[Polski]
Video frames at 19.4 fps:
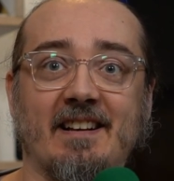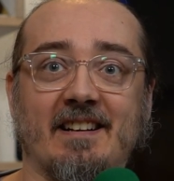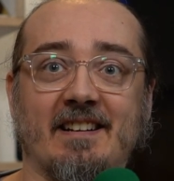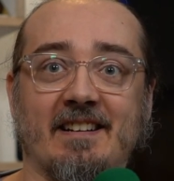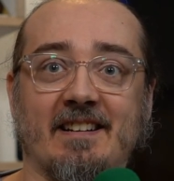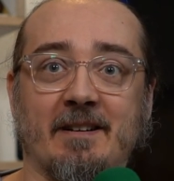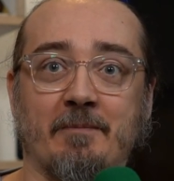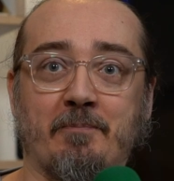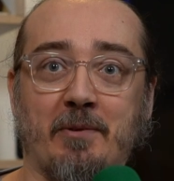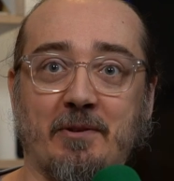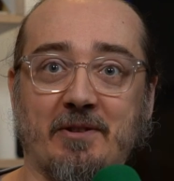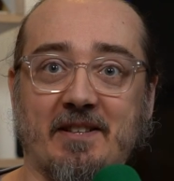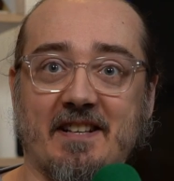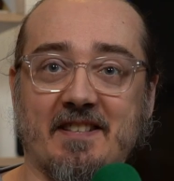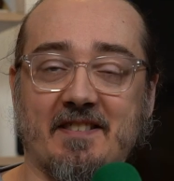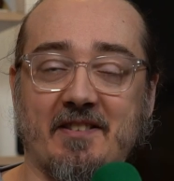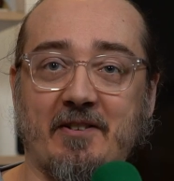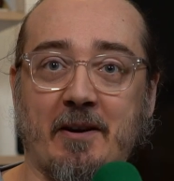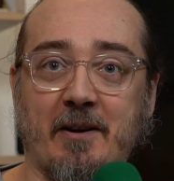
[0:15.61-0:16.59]
E,
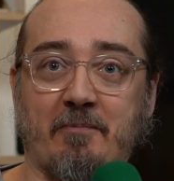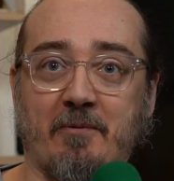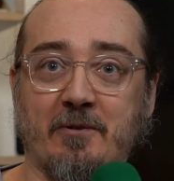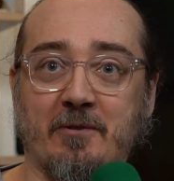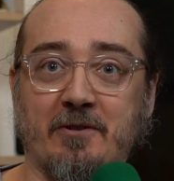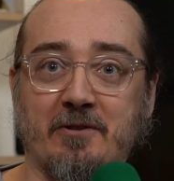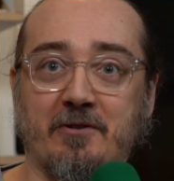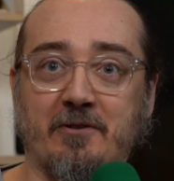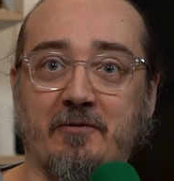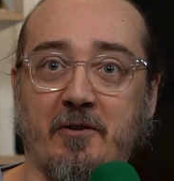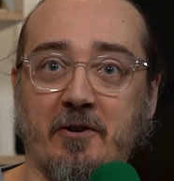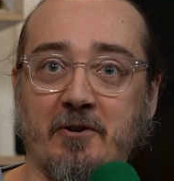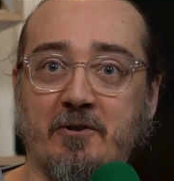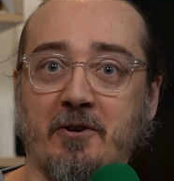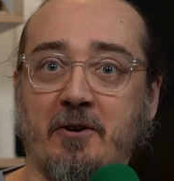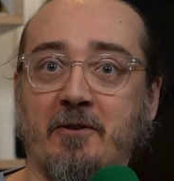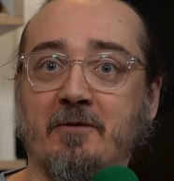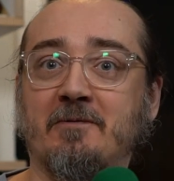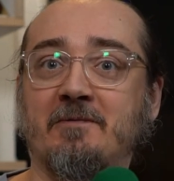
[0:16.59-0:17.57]
podcast o Japonii
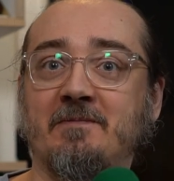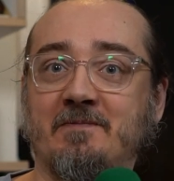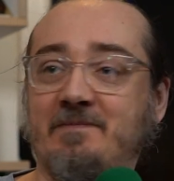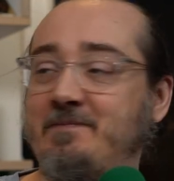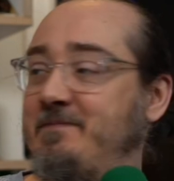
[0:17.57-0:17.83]
tworzą